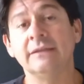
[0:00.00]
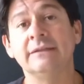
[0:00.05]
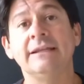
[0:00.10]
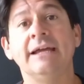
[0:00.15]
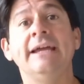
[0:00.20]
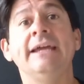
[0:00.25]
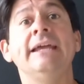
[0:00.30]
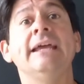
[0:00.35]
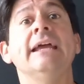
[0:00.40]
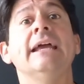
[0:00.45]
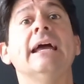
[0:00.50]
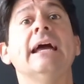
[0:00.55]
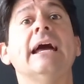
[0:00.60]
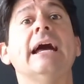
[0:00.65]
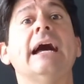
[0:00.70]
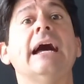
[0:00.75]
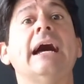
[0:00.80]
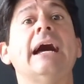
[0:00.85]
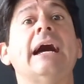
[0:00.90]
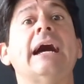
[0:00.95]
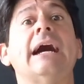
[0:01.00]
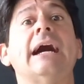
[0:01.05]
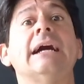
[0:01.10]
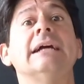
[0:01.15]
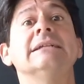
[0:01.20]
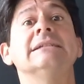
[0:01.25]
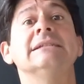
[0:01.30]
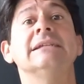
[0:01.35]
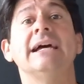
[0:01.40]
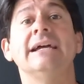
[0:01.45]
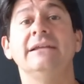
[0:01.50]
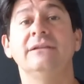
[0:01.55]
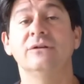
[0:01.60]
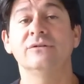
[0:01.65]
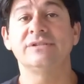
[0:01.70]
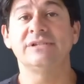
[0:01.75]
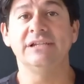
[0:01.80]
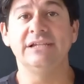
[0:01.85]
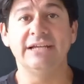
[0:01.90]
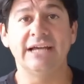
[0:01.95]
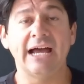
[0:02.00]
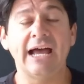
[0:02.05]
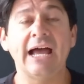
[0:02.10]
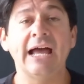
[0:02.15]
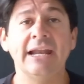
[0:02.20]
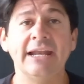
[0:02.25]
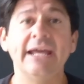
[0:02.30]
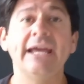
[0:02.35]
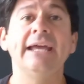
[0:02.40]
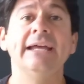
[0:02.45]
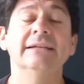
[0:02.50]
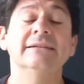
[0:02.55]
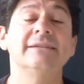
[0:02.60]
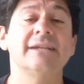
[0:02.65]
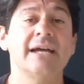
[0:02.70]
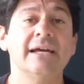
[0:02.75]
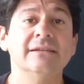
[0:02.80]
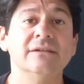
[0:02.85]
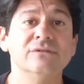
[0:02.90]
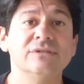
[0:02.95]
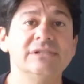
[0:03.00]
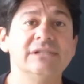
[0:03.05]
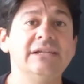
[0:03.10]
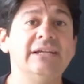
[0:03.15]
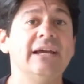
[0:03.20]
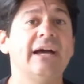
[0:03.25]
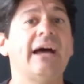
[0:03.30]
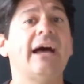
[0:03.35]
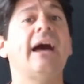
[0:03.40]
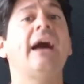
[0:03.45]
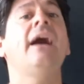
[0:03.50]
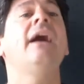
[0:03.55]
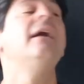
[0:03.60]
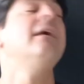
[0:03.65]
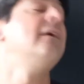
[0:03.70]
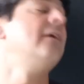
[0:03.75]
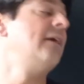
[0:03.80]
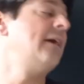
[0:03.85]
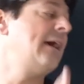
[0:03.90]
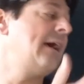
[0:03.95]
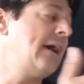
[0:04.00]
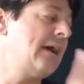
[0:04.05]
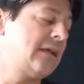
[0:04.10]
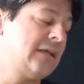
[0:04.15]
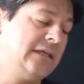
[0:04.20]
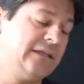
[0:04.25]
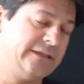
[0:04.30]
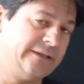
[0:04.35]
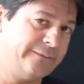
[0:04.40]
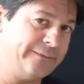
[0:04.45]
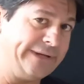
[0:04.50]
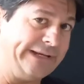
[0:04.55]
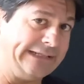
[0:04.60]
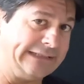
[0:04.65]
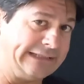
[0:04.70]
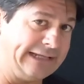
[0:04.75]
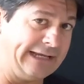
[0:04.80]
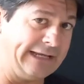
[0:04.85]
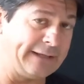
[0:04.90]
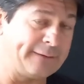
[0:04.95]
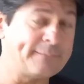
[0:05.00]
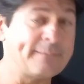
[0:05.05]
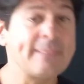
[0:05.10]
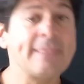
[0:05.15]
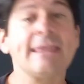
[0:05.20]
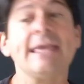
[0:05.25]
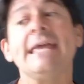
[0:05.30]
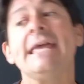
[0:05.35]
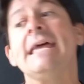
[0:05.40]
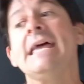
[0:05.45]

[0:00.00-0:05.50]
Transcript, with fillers: Tem a saída auxiliar, né? Entrada auxiliar, aqui também tem.